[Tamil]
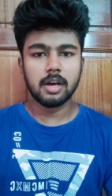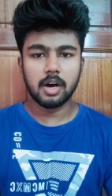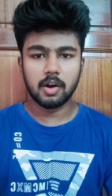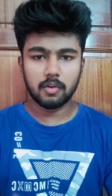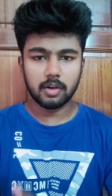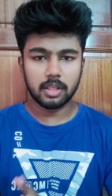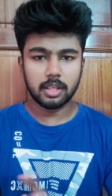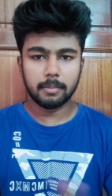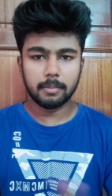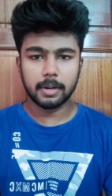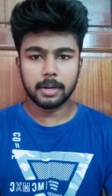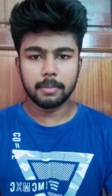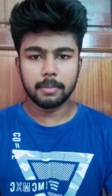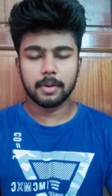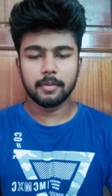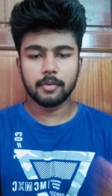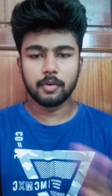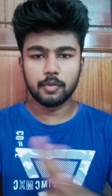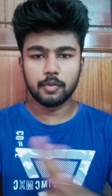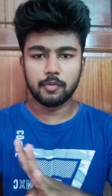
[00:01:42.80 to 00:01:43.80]
அவ்வளோதான் படிப்பேன்
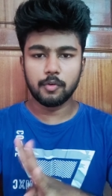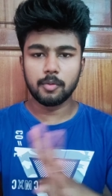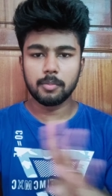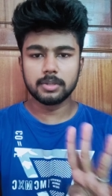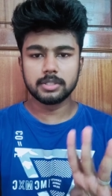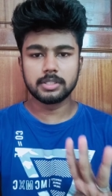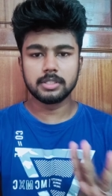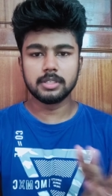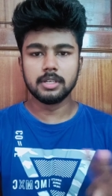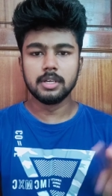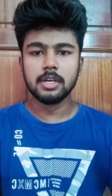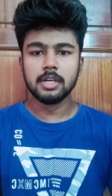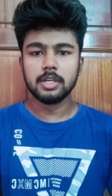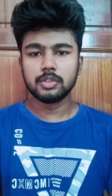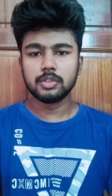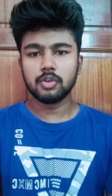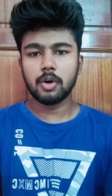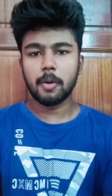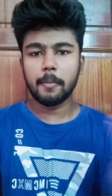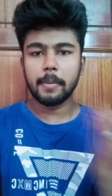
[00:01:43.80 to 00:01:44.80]
ஒரு ஃபோர் மந்த்ஸ்
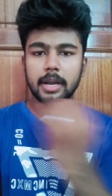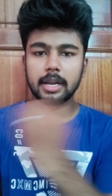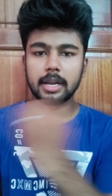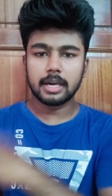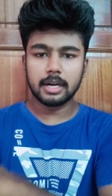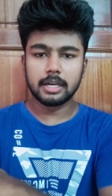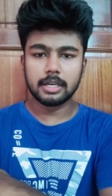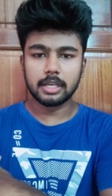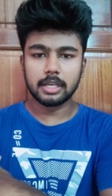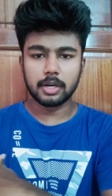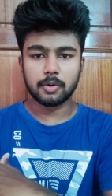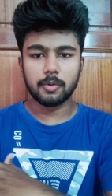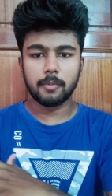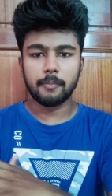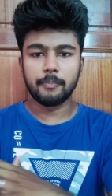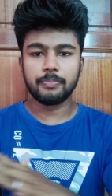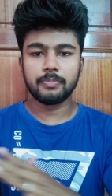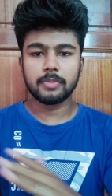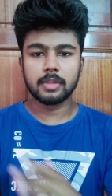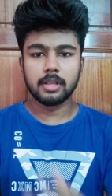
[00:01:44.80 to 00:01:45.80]
ஸோ அப்போ எனக்கு கரெக்டாக இருக்கும்
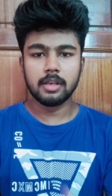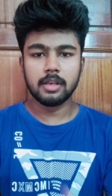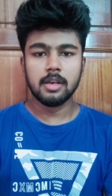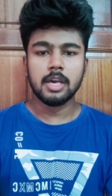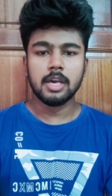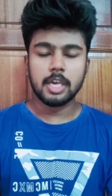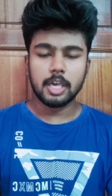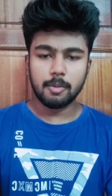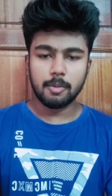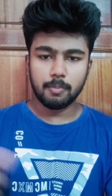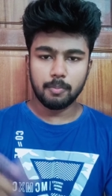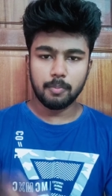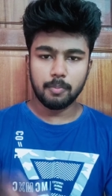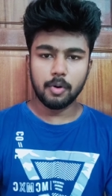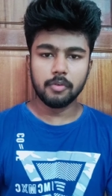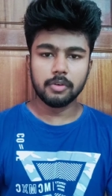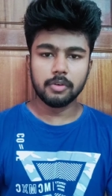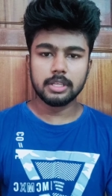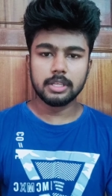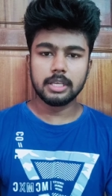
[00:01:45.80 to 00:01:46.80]
இப்போது
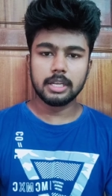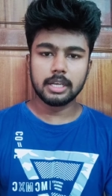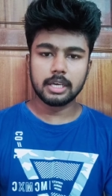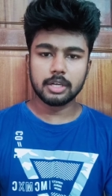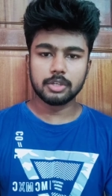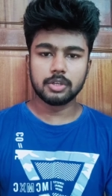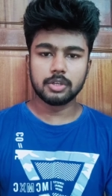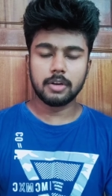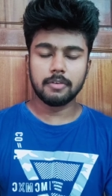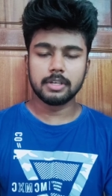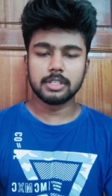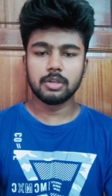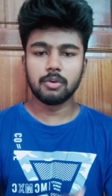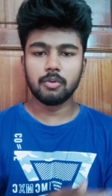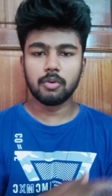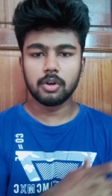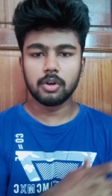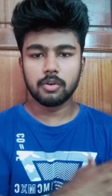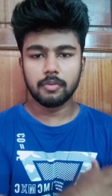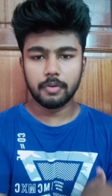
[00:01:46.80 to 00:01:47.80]
வந்து இருக்கிற சுச்சுவேஷன்
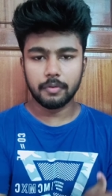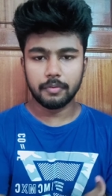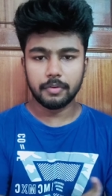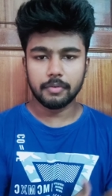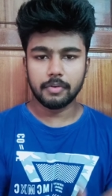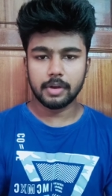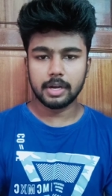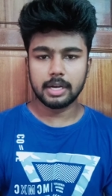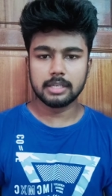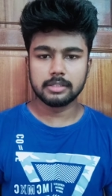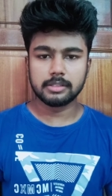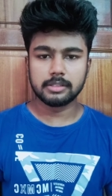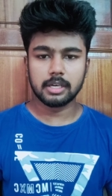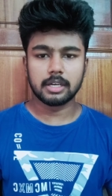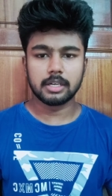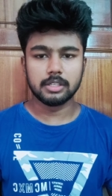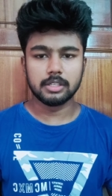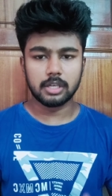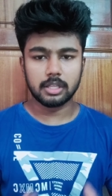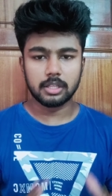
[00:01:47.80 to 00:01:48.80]
உங்களுக்கு ஃபிஃப்டி ஃபைவ் டேஸ் தான்
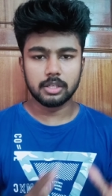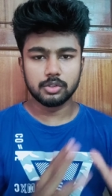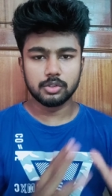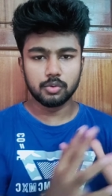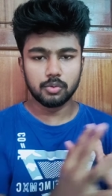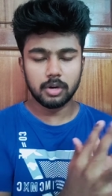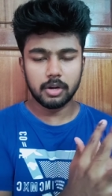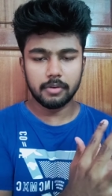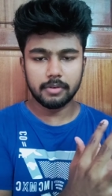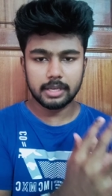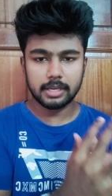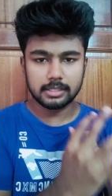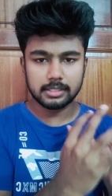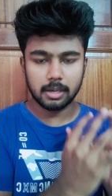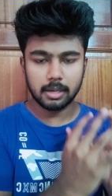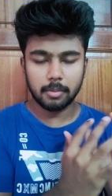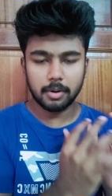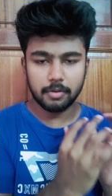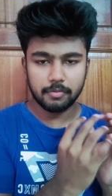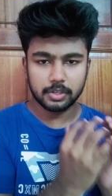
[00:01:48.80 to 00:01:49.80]
இருக்குது அந்த ஜூன் லெவன்
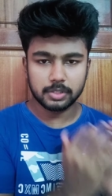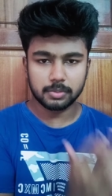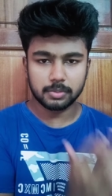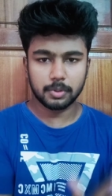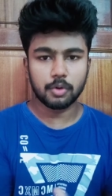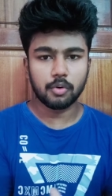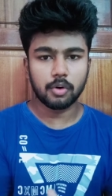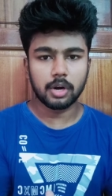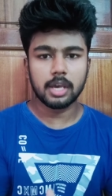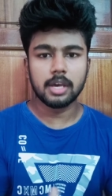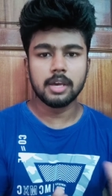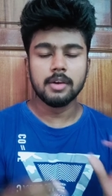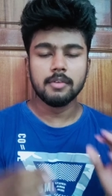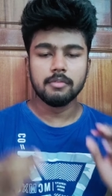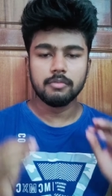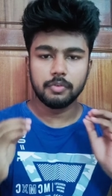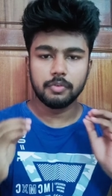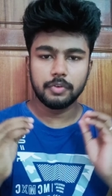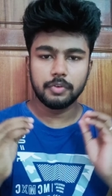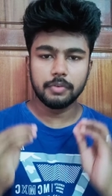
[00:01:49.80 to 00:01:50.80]
எக்ஸாம்னே ஃபிக்ஸ் பண்ணிக்கோங்களேன்
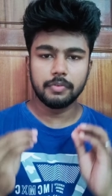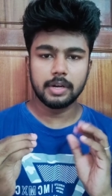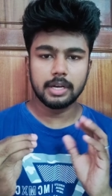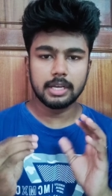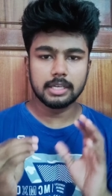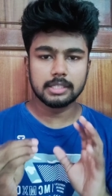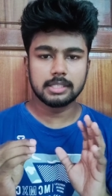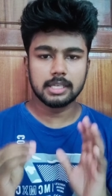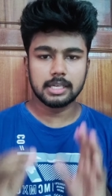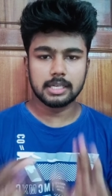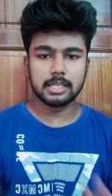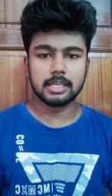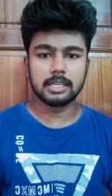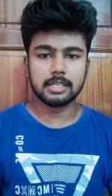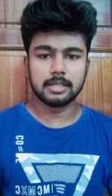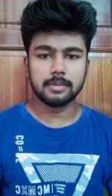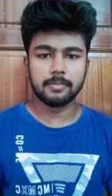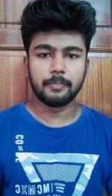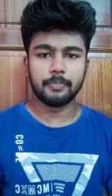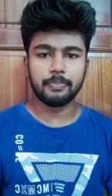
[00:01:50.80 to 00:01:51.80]
ஃபிஃப்டி ஃபைவ் டேஸ் தான்
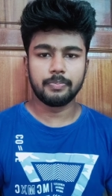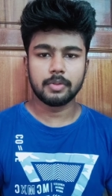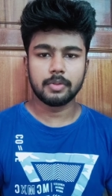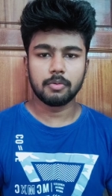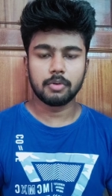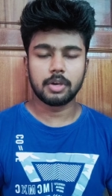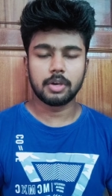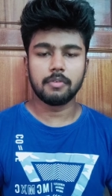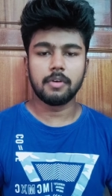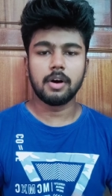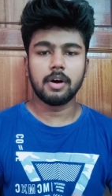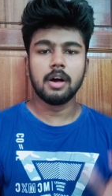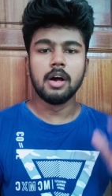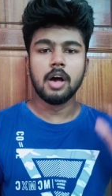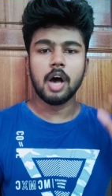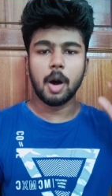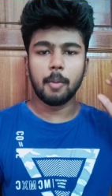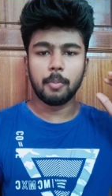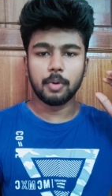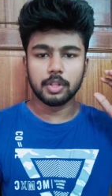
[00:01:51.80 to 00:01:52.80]
இருக்குது ஓகேவா
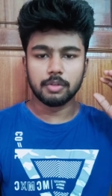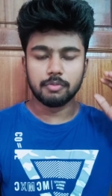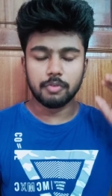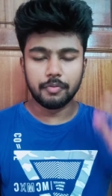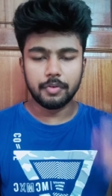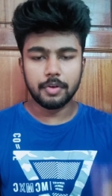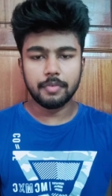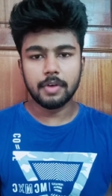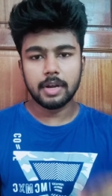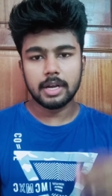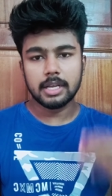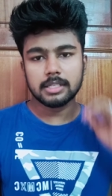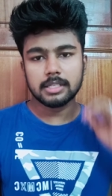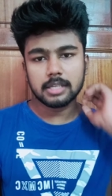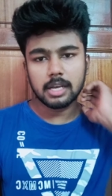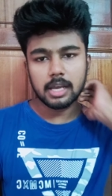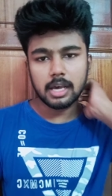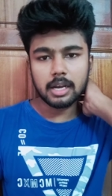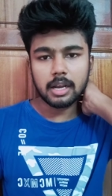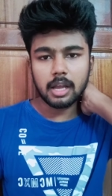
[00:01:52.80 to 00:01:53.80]
அப்போ அந்த ஃபிஃப்டி ஃபைவ்
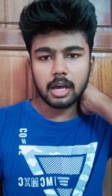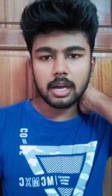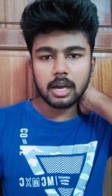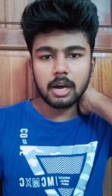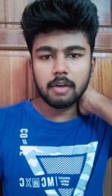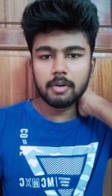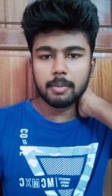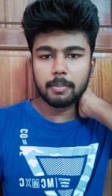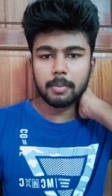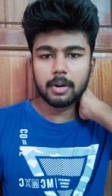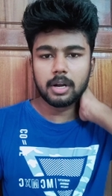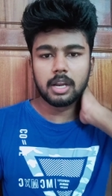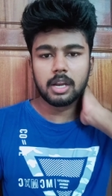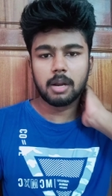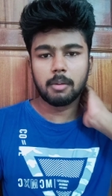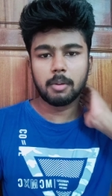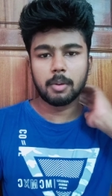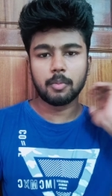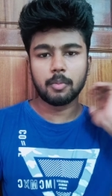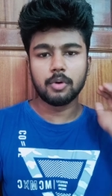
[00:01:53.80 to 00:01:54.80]
டேஸில் நான் கவர்
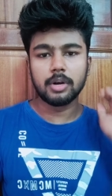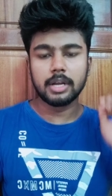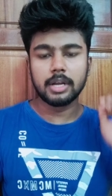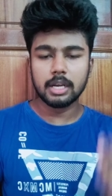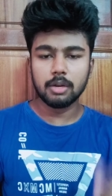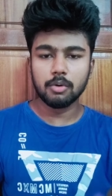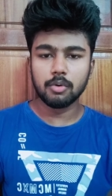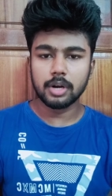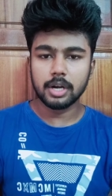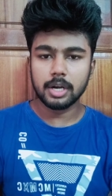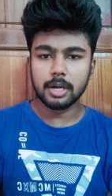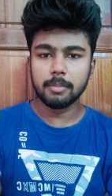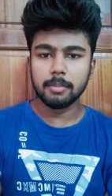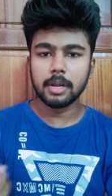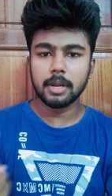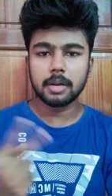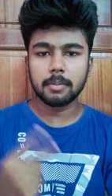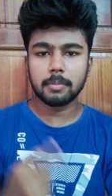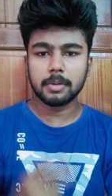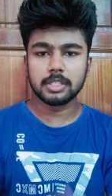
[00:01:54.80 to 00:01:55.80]
பண்ணலாம் ஒரு டெய்லி ஒரு ரெண்டு மணி
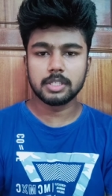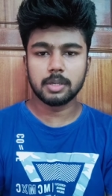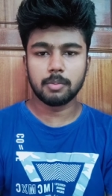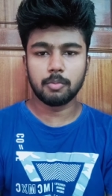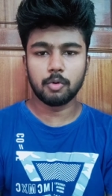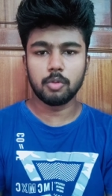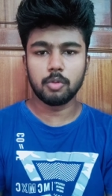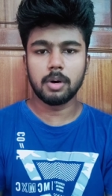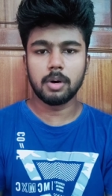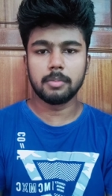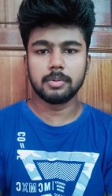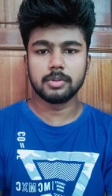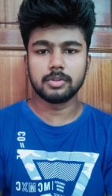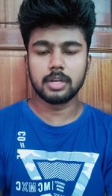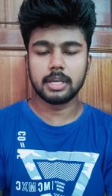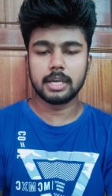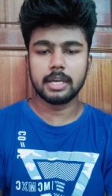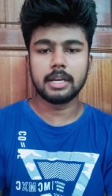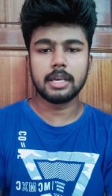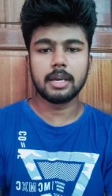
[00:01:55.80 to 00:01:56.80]
நேரம் படித்தா போதுமா அப்படின்னு
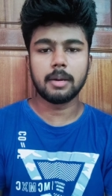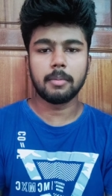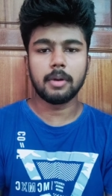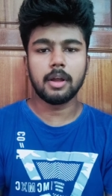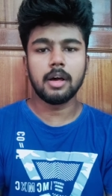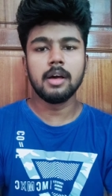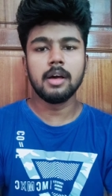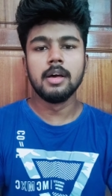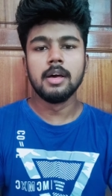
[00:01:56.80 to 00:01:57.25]
சொல்லி கேட்டிங்க அப்படின்னா